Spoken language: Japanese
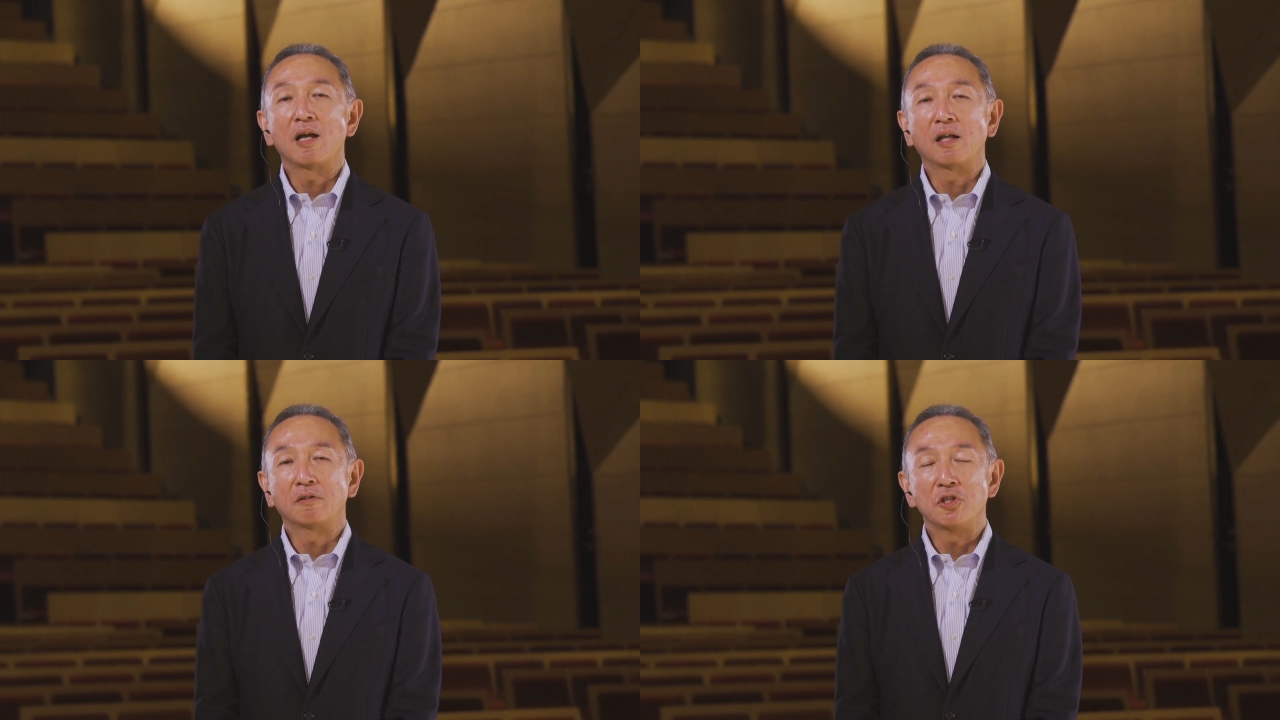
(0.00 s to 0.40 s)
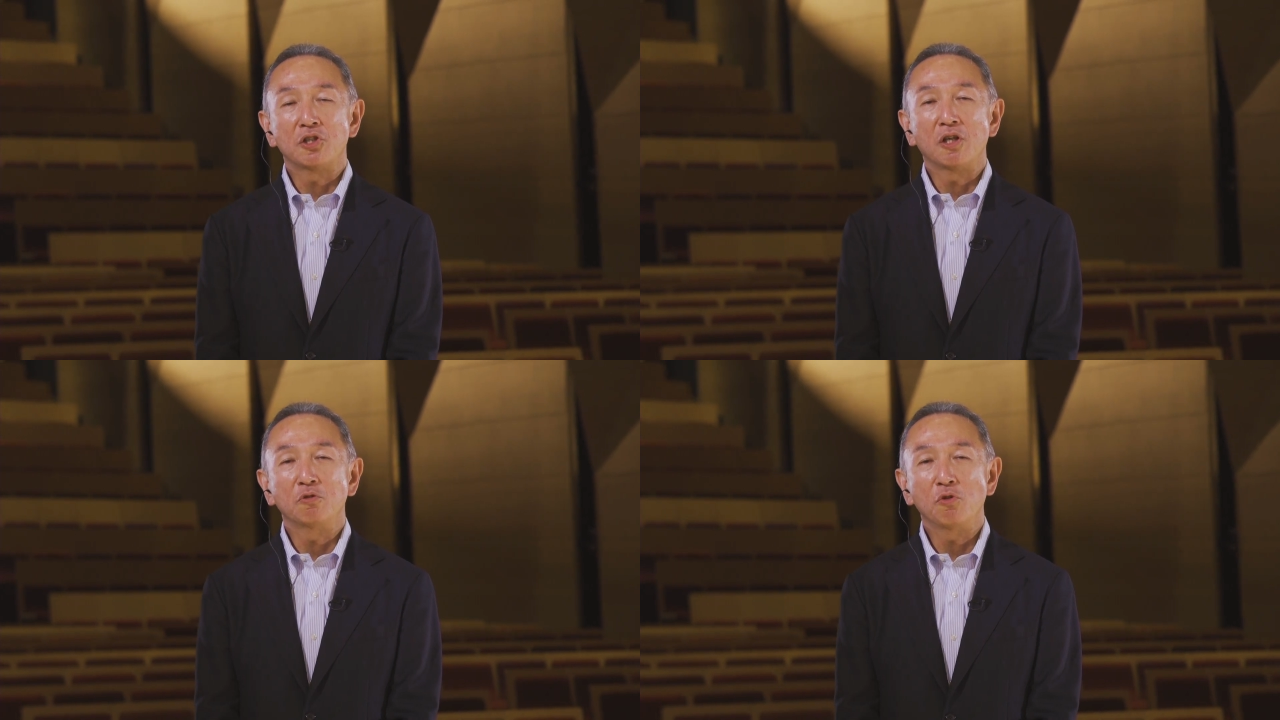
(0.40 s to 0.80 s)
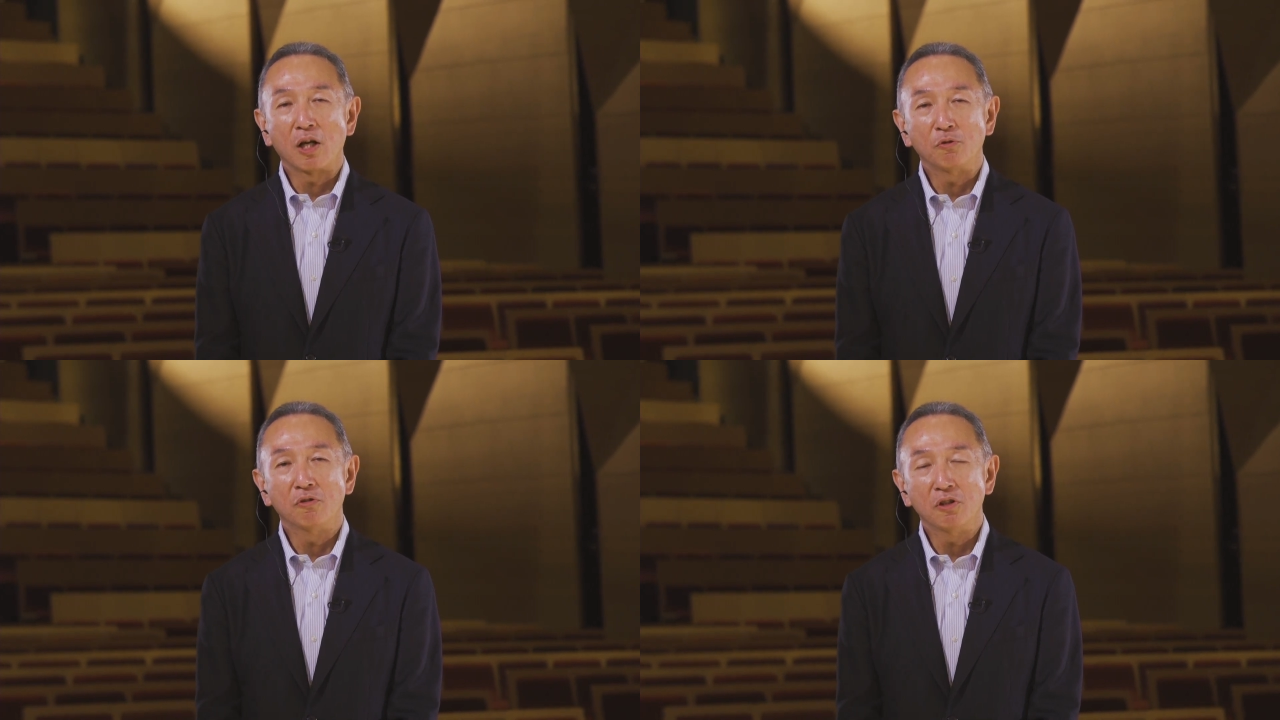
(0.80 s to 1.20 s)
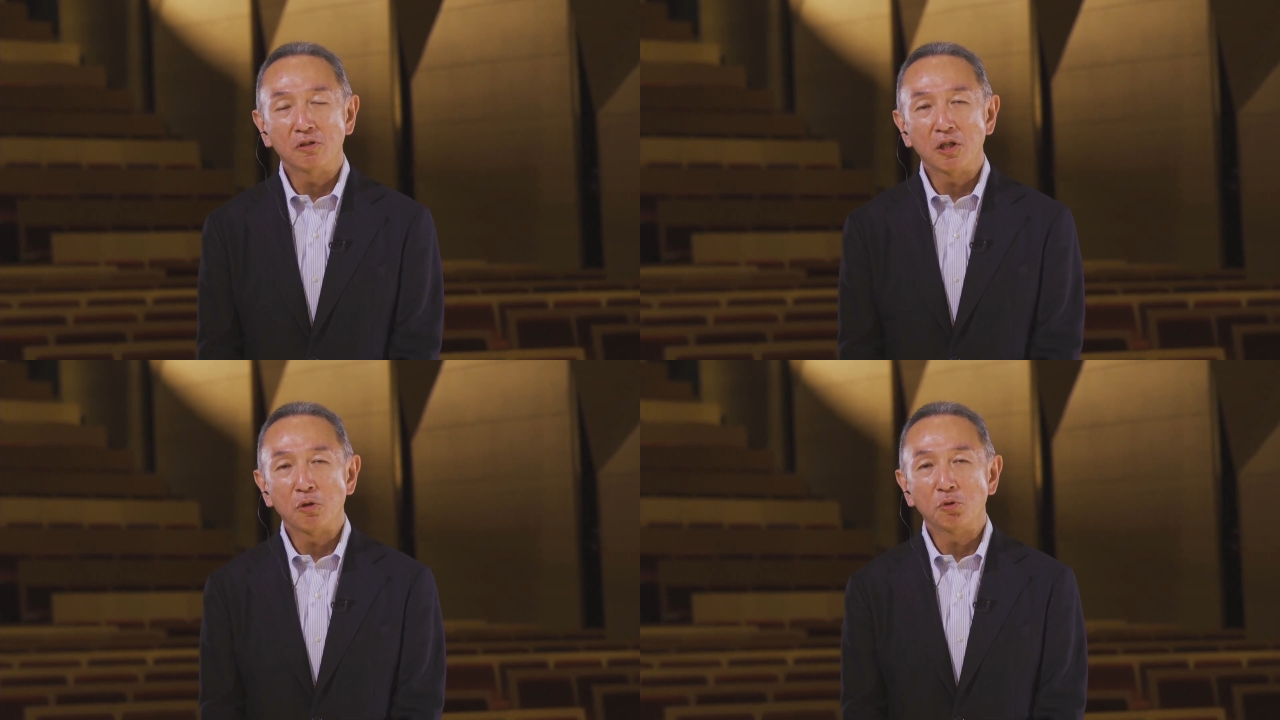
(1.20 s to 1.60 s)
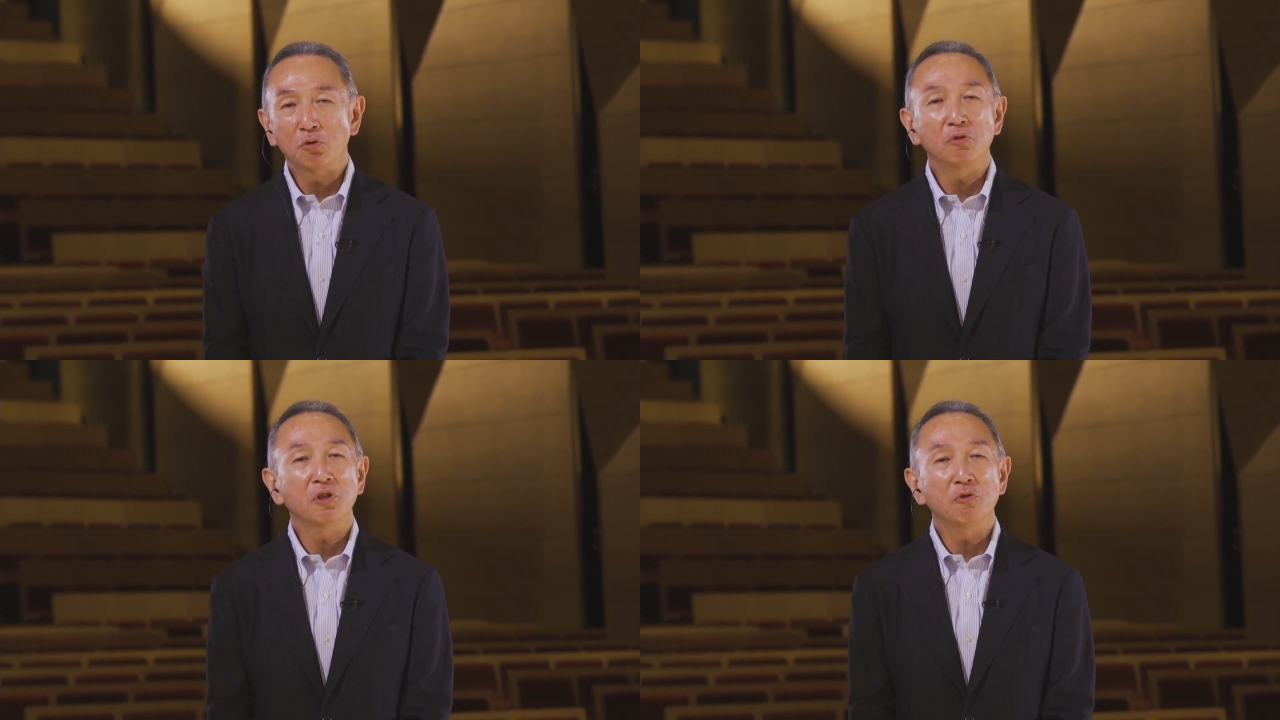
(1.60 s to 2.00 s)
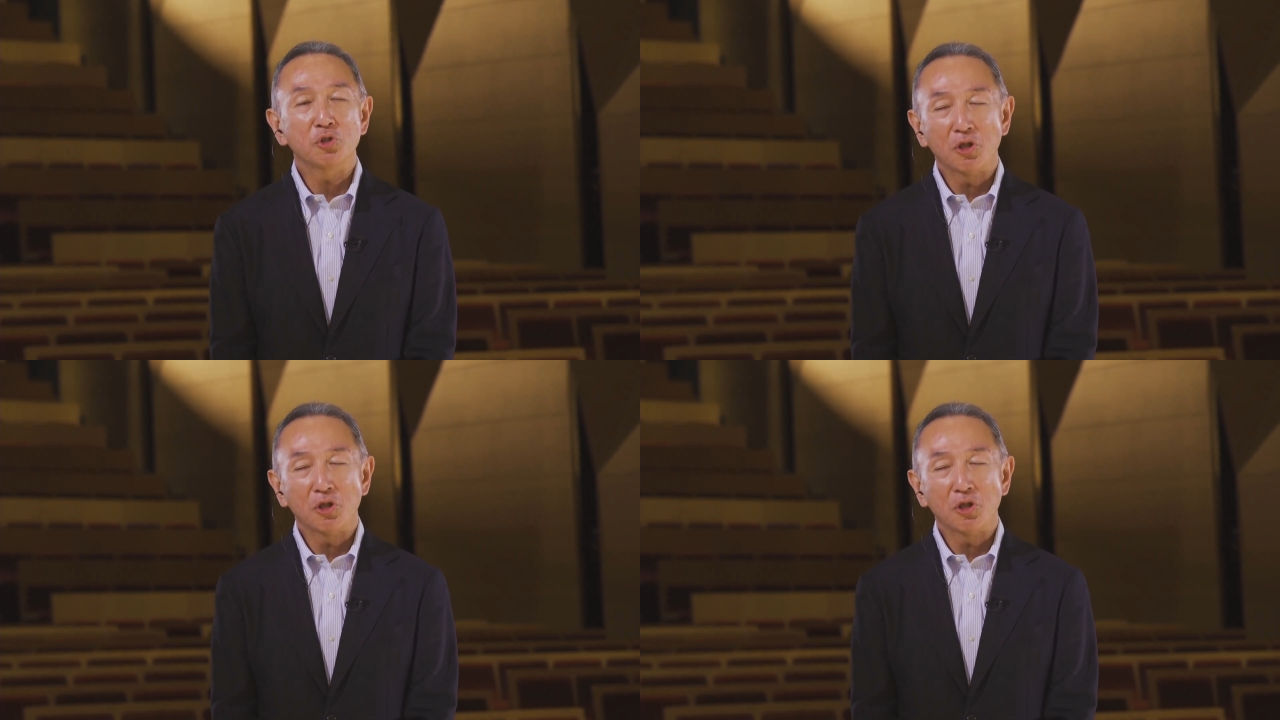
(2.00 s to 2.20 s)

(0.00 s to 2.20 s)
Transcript: 発展していくのかといったようなことを議論し